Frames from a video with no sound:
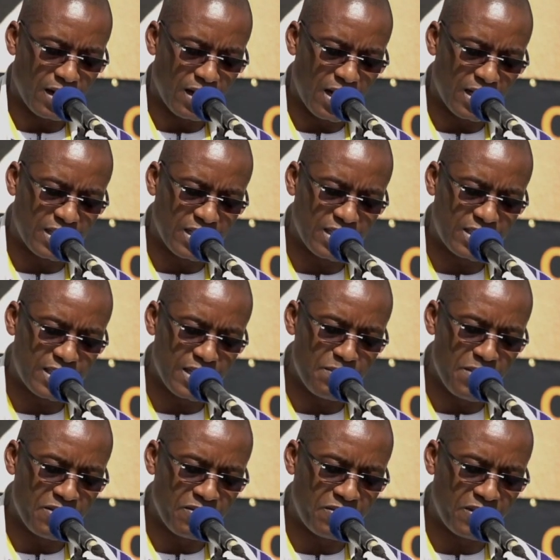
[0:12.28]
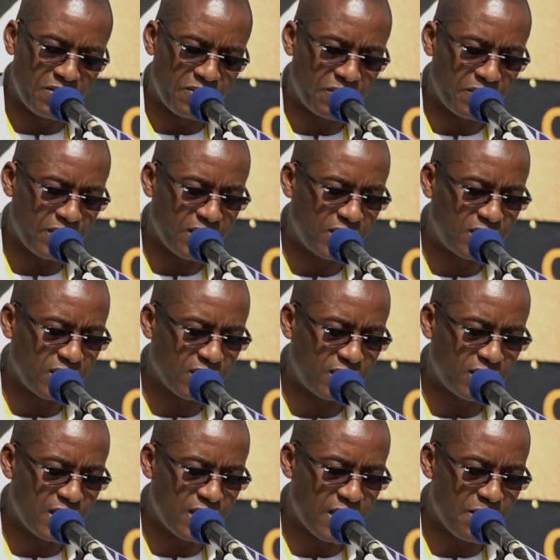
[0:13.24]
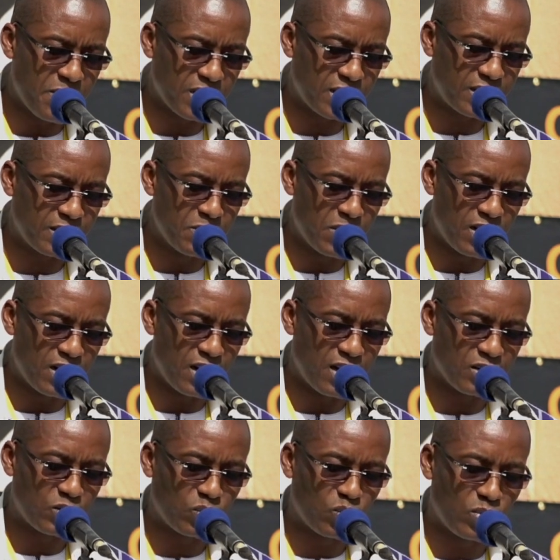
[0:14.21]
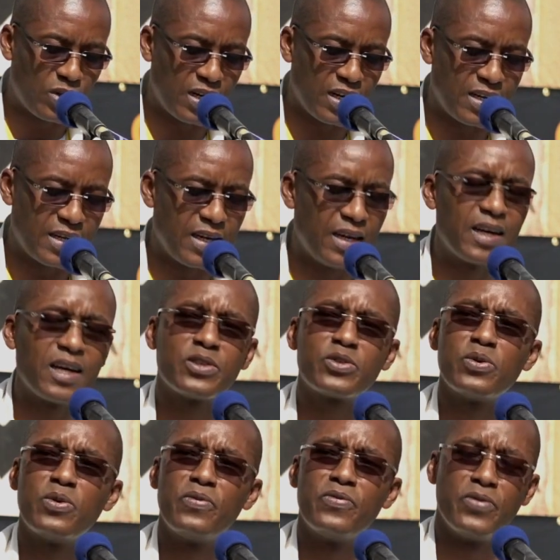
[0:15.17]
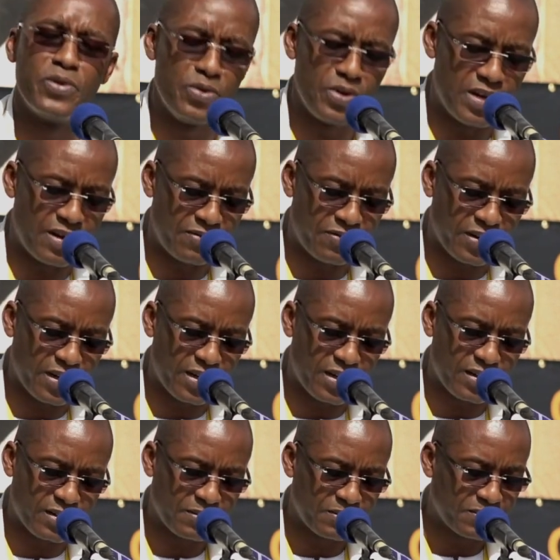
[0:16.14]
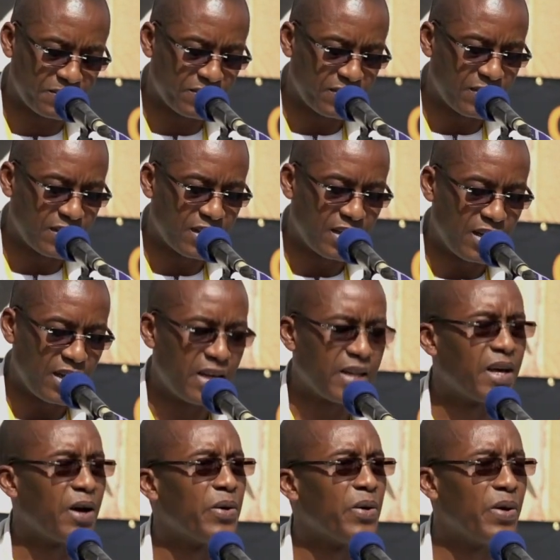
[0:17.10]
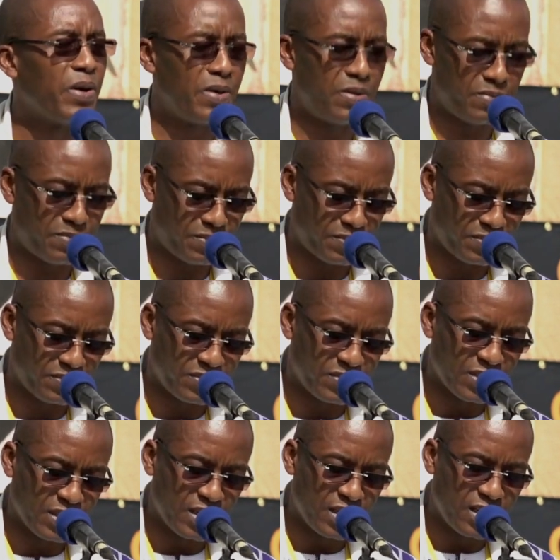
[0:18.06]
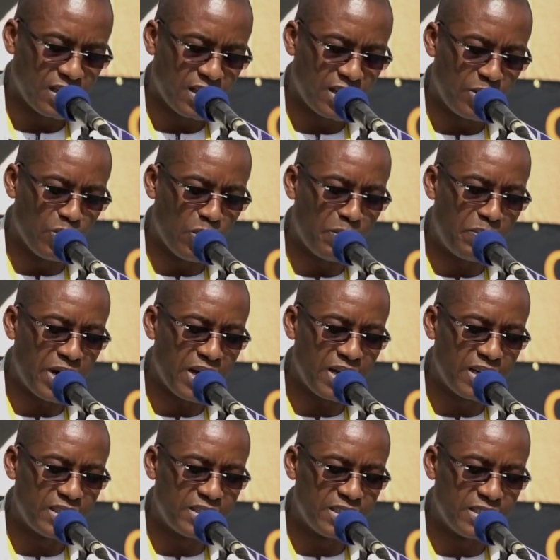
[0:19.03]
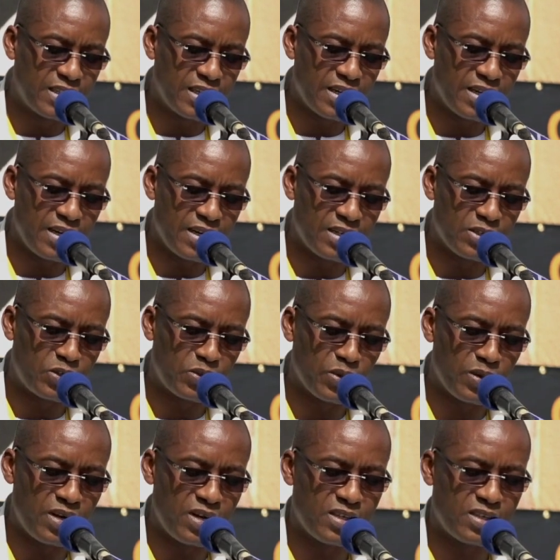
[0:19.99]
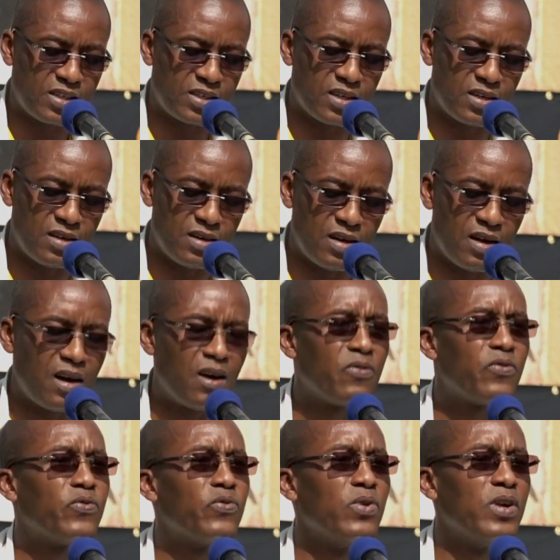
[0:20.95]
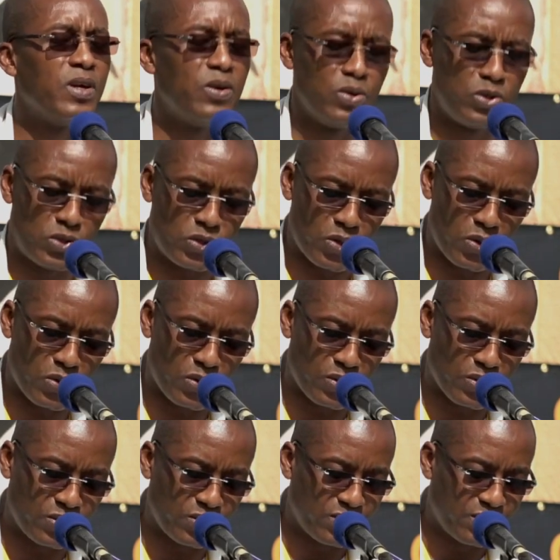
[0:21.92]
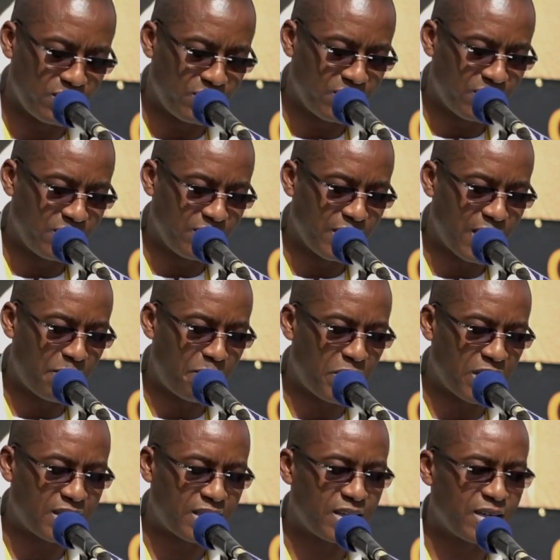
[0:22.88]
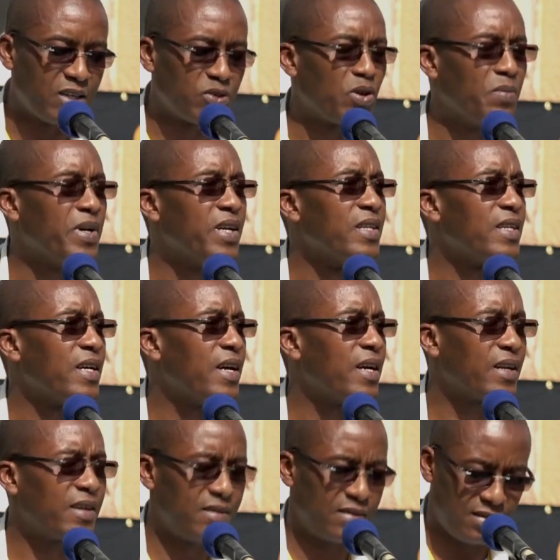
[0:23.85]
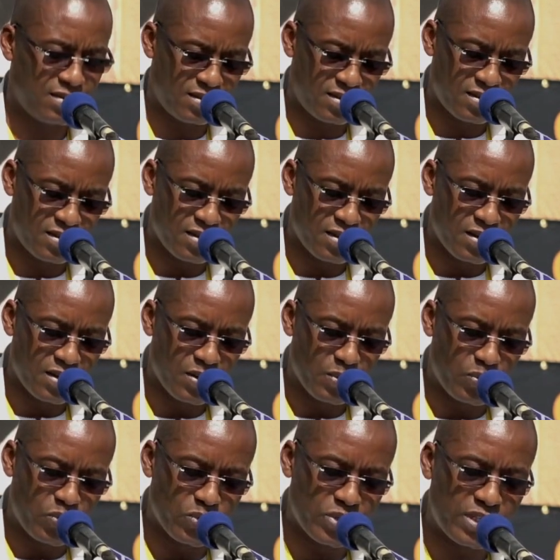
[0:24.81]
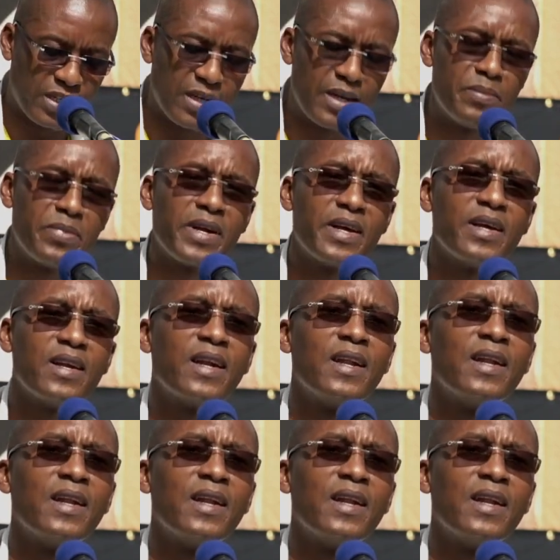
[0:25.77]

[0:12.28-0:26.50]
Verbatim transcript: adresser mes vifs et sincères remerciements à toutes les délégations venues d'Afrique et d'ailleurs qui n'ont pas hésité un seul instant à fouler le sol de la patrie des hommes intègres pour célébrer